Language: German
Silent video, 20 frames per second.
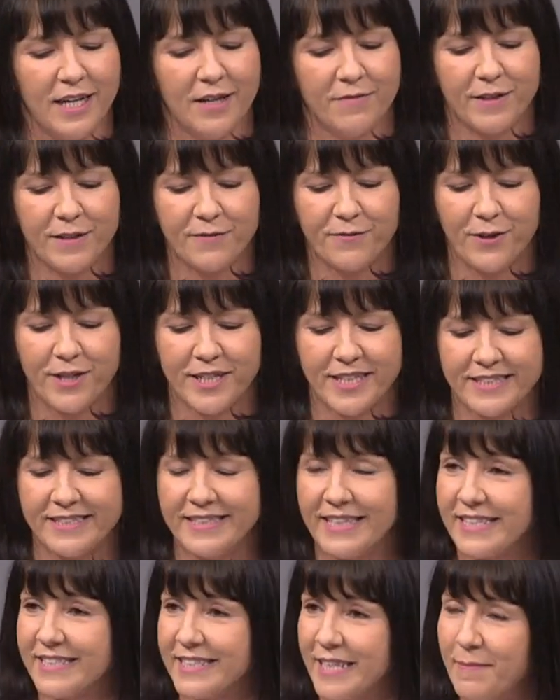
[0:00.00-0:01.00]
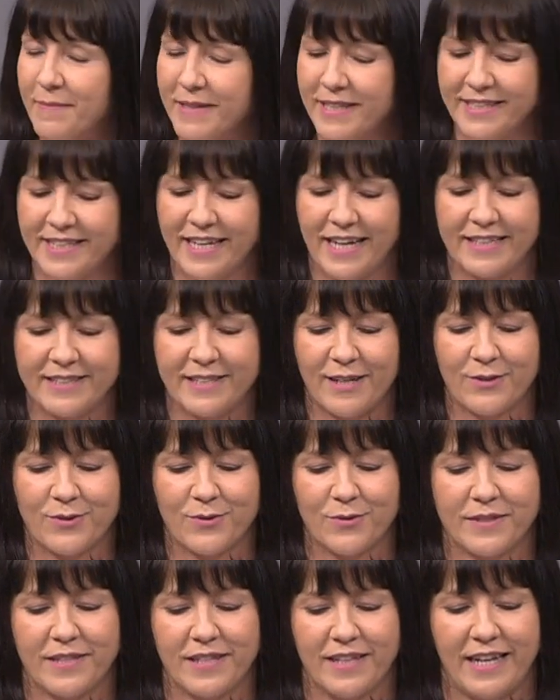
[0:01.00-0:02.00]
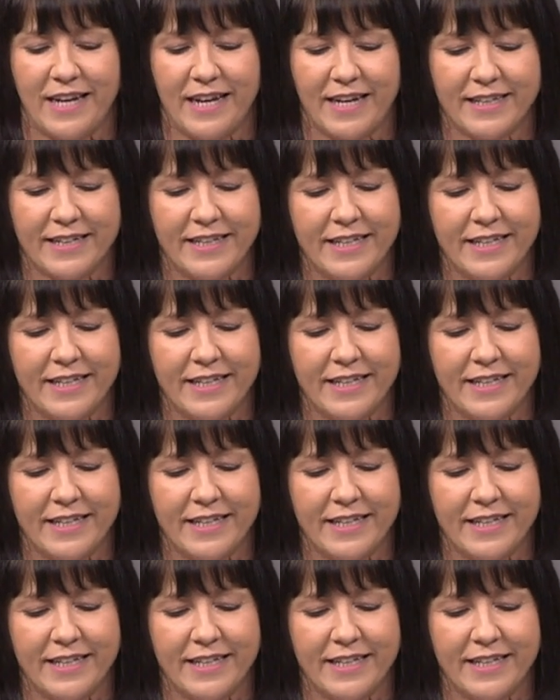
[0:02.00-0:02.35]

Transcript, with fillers: Wir forderten, dass sämtliche Antragsunterlagen